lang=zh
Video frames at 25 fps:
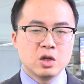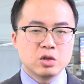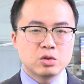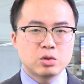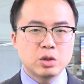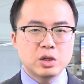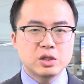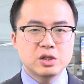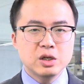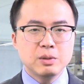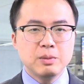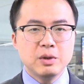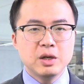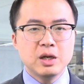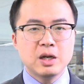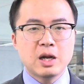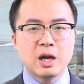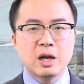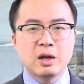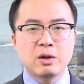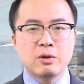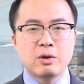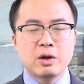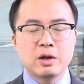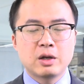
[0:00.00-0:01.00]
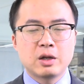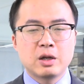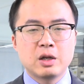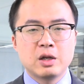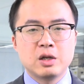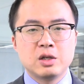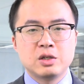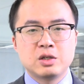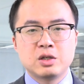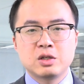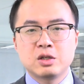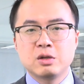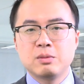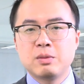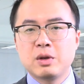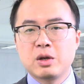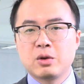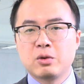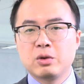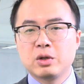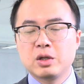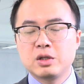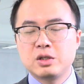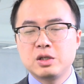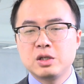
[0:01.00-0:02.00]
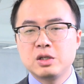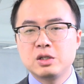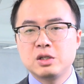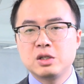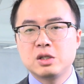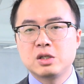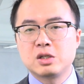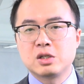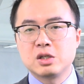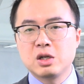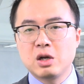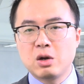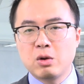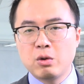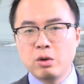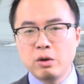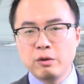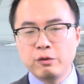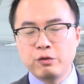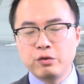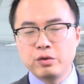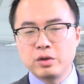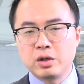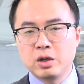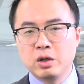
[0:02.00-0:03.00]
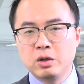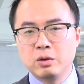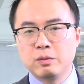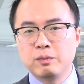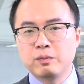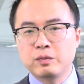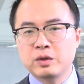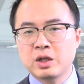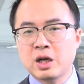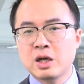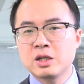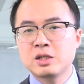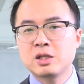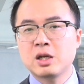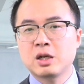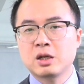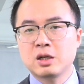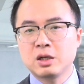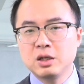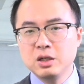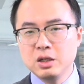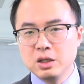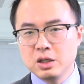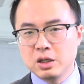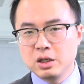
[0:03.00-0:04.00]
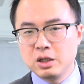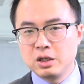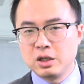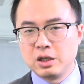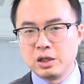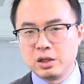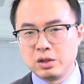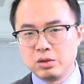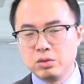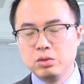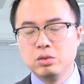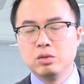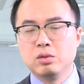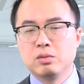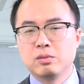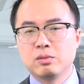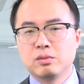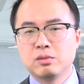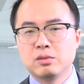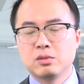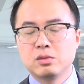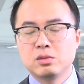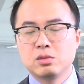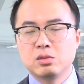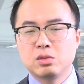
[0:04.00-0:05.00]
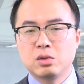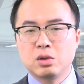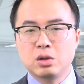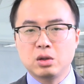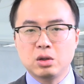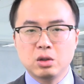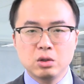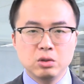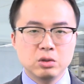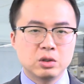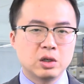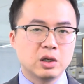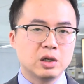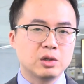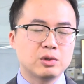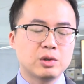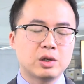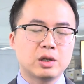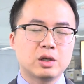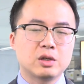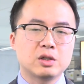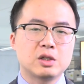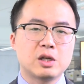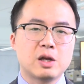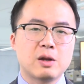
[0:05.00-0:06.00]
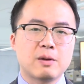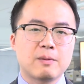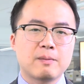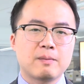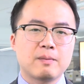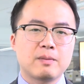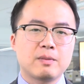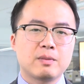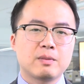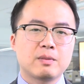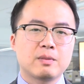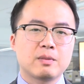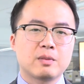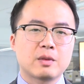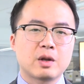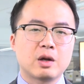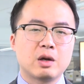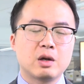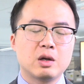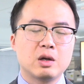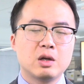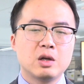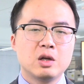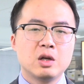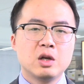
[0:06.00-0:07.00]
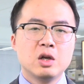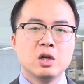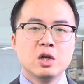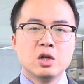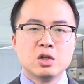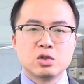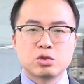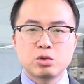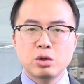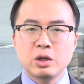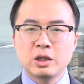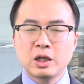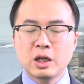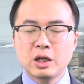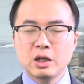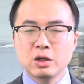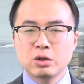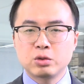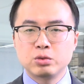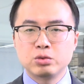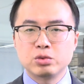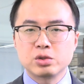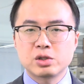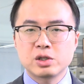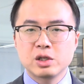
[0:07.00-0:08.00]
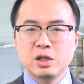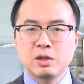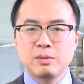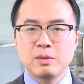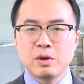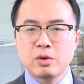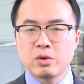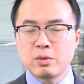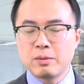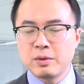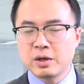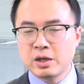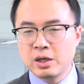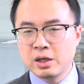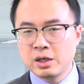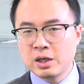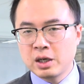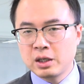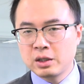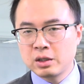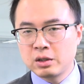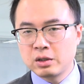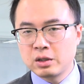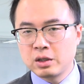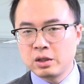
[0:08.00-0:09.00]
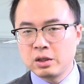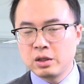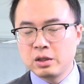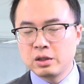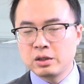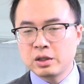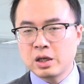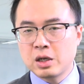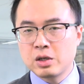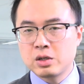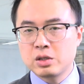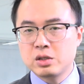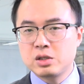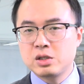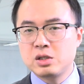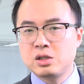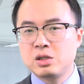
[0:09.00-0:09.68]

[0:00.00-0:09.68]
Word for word: 所以这么一来的话呢，其实美国的经济只要恢复以后，它在各个领域都可以赚到钱啊。所以它的股市里面，我们可以看到呢，它